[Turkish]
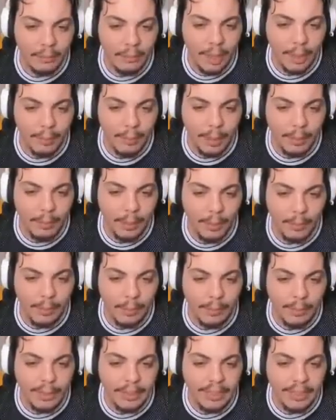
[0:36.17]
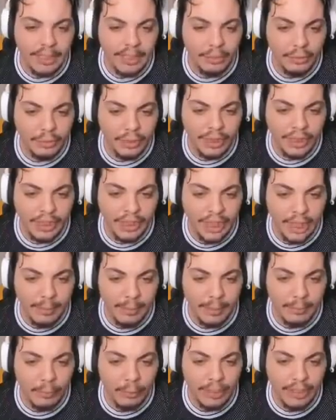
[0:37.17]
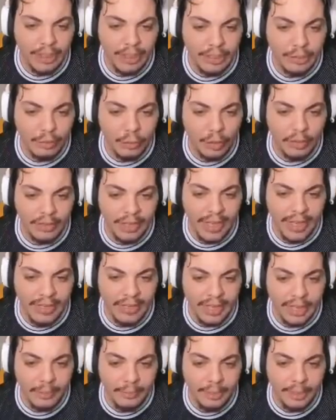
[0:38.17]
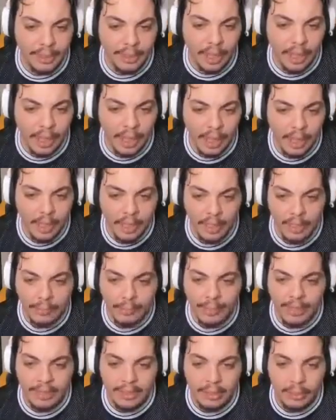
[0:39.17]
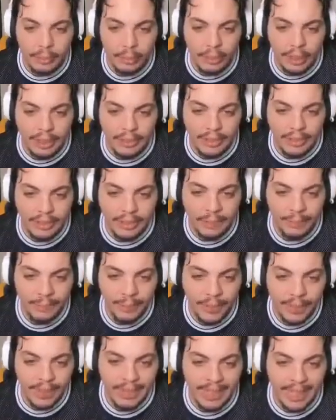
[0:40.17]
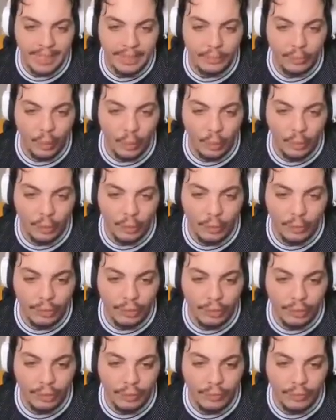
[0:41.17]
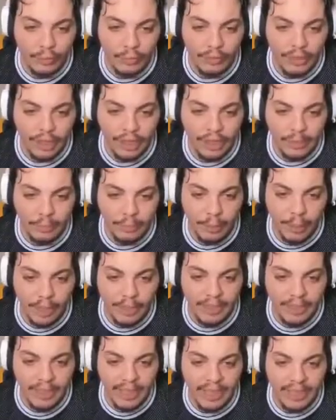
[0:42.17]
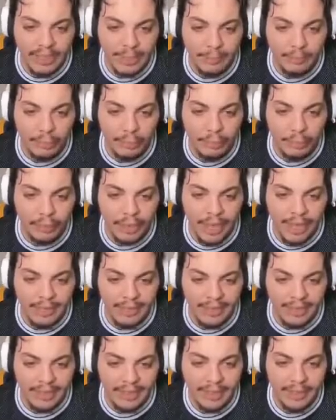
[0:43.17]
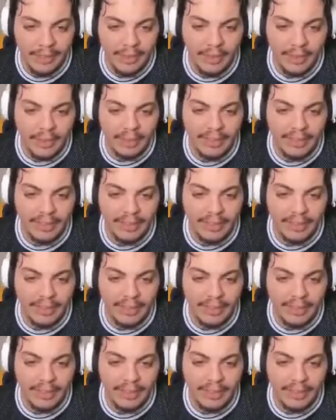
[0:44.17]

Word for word: Bak bak bak bak. bak. Şu ikiliye bak. Bu ikili çok tehlikeli bir ikili. Aha birisi loot attı. Yani doldurmuş cadı puanını. Adam lootunu attı.